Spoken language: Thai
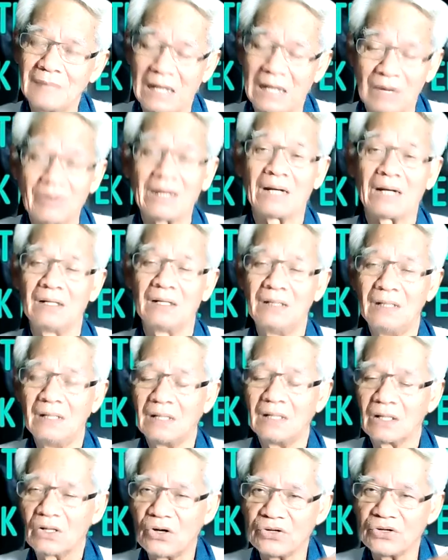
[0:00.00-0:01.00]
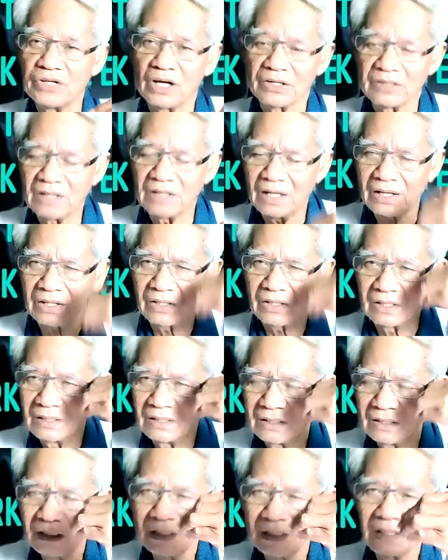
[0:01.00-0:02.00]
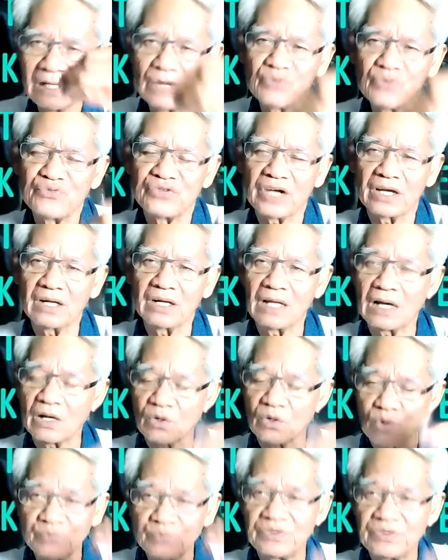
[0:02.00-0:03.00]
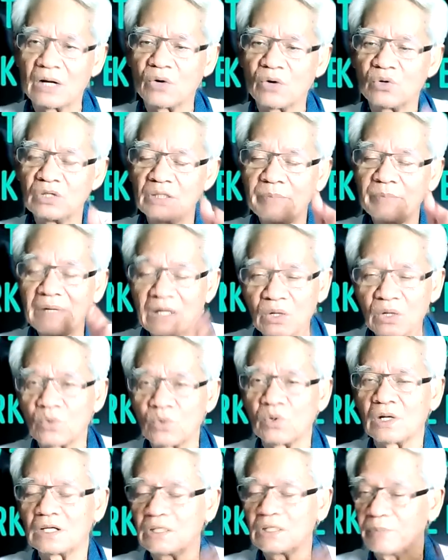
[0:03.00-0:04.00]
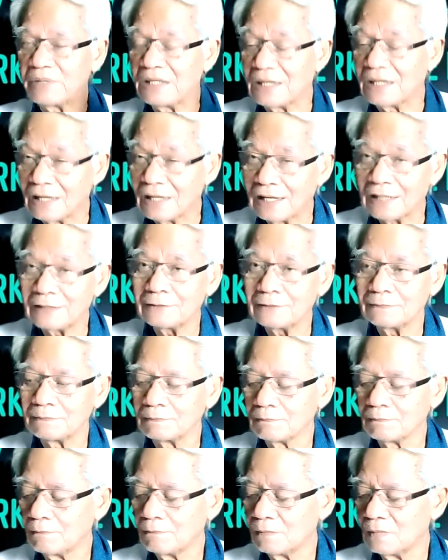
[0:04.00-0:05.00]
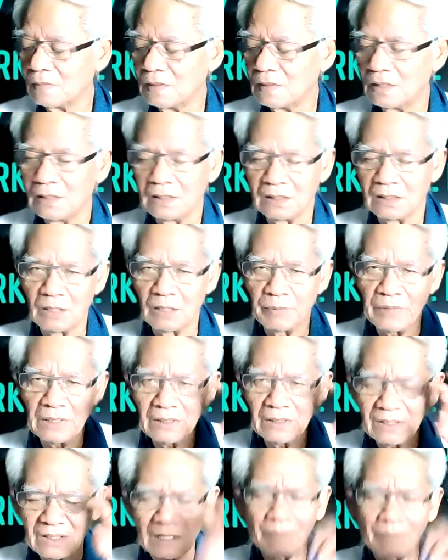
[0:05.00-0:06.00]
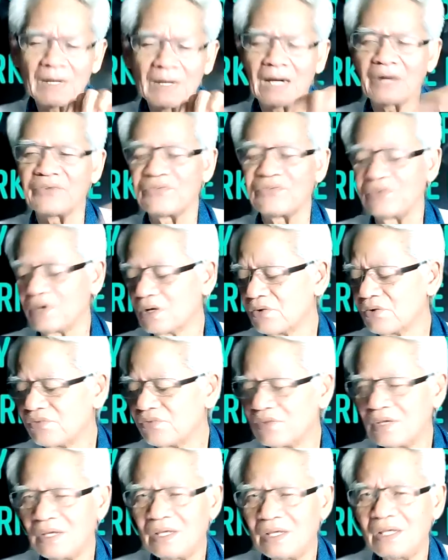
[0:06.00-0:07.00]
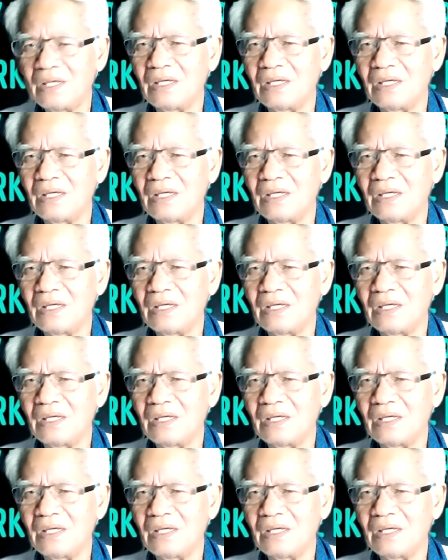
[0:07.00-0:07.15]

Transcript: เอาล่ะ ก็อยากจะให้เข้าใจในอารมณ์ อย่างคนที่ไม่กลัวเขาจะเป็นอย่างนั้น อย่าไปจำกัดสิเขาสิ